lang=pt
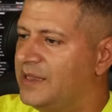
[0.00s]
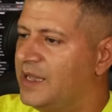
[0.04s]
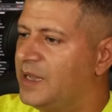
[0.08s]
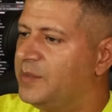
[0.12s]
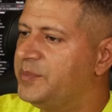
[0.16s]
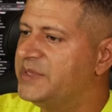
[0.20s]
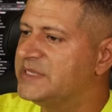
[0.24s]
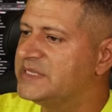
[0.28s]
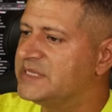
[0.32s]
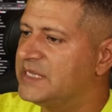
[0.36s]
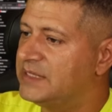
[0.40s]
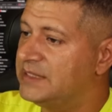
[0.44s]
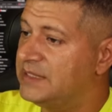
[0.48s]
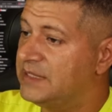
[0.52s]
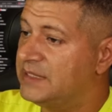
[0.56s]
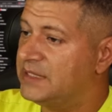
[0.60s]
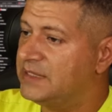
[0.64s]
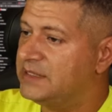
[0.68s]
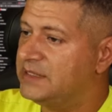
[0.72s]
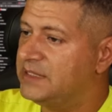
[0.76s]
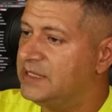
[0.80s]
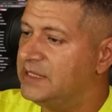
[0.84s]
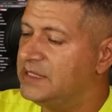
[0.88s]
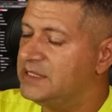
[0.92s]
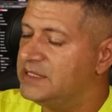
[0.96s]
Apesar
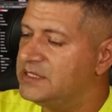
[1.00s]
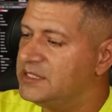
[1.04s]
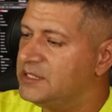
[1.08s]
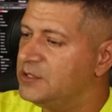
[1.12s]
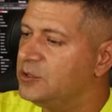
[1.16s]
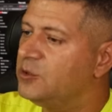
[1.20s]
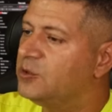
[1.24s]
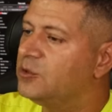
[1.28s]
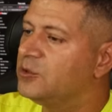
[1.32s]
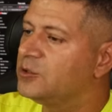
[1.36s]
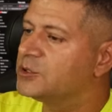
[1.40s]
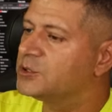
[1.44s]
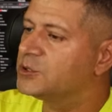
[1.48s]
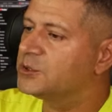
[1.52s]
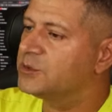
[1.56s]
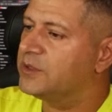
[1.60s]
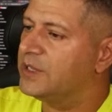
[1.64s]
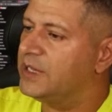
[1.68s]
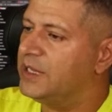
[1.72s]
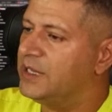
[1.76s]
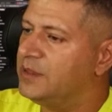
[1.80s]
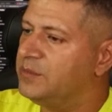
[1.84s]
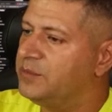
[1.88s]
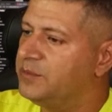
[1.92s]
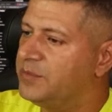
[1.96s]
dela ter esse encosto
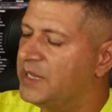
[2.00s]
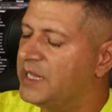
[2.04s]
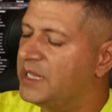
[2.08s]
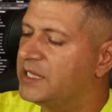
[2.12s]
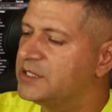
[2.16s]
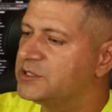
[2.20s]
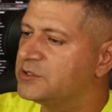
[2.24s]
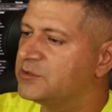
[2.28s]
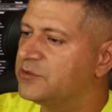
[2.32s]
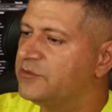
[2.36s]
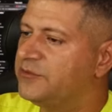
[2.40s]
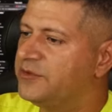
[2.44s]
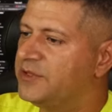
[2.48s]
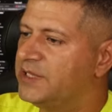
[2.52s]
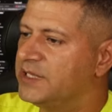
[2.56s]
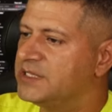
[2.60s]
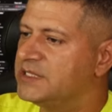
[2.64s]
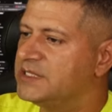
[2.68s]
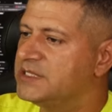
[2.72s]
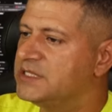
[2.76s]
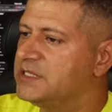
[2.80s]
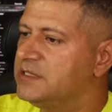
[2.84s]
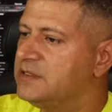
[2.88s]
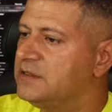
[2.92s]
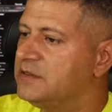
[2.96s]
em plástico
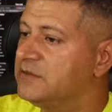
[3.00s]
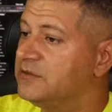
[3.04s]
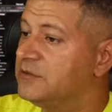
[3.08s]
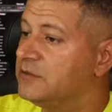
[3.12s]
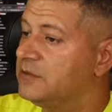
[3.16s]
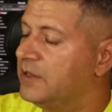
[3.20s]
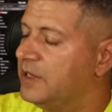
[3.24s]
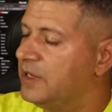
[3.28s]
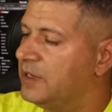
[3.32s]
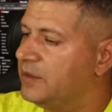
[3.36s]
flexível,